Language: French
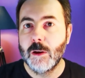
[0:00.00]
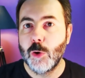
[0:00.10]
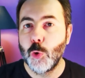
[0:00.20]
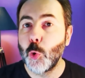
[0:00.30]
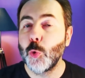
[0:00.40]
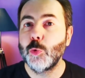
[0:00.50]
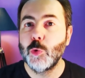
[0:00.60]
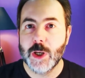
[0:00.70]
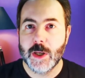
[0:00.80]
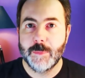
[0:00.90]
Le
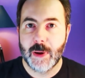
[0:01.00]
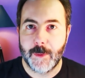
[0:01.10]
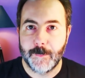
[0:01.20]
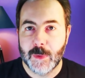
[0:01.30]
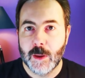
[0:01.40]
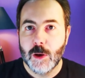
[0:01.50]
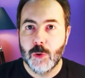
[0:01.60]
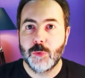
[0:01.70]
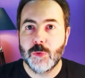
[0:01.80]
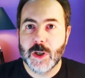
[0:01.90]
sujet n'est pas là.
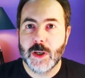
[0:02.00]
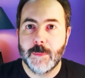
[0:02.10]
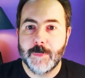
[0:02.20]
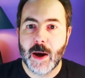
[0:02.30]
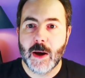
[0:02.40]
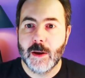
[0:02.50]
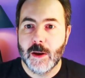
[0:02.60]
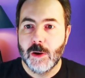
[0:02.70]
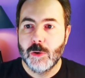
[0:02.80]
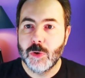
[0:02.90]
Le sujet n'est pas
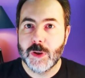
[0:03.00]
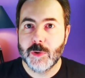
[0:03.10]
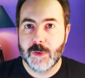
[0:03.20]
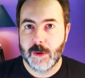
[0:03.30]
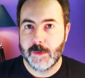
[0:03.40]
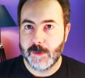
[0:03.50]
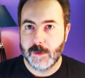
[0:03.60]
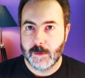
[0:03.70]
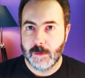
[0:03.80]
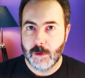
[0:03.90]
le niveau de
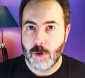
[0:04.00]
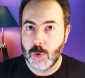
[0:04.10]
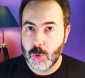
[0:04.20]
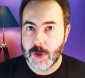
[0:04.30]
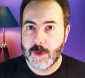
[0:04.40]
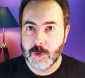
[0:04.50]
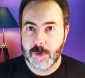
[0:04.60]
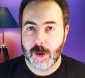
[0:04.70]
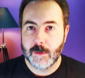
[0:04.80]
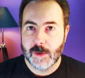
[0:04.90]
service. Le niveau de
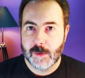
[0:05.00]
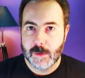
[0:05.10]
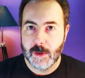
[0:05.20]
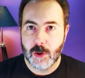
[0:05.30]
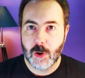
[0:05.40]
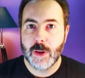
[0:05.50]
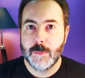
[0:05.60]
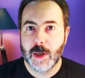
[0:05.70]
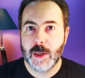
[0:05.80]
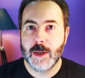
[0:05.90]
service des clouds
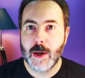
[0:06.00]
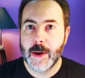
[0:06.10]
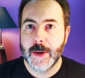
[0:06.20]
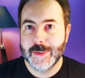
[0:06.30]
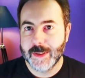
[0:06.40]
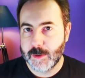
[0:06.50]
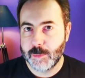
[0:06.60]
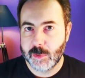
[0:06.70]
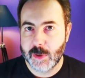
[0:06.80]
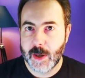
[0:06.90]
américains est
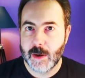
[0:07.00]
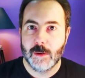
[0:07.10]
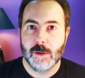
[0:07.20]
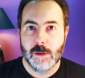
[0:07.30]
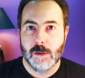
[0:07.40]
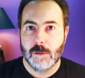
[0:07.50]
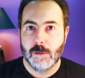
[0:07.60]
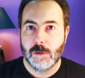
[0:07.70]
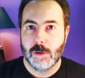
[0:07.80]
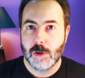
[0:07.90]
exceptionnel
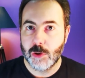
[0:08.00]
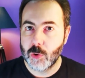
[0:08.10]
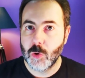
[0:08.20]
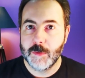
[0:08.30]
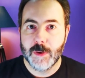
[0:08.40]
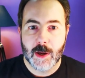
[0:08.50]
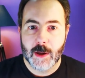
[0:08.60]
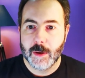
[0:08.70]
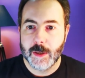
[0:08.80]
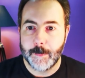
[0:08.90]
j'en
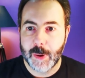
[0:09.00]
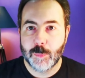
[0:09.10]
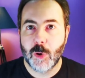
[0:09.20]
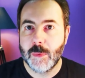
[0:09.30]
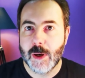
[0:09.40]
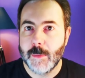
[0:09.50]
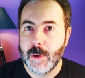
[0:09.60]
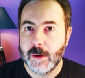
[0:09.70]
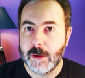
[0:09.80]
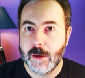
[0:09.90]
conviens, il n'y a pas de
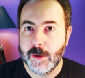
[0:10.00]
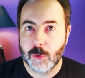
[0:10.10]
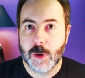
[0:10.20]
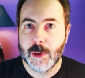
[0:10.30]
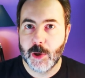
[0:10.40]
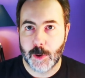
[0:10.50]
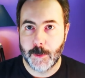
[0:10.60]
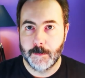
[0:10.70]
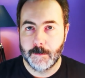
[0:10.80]
problème, ils sont les meilleurs.